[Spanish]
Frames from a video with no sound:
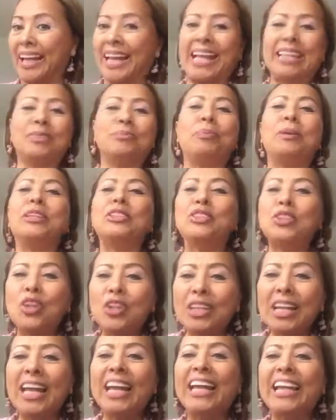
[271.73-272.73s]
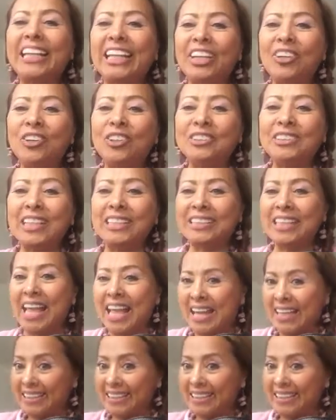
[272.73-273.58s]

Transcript: las personas generosas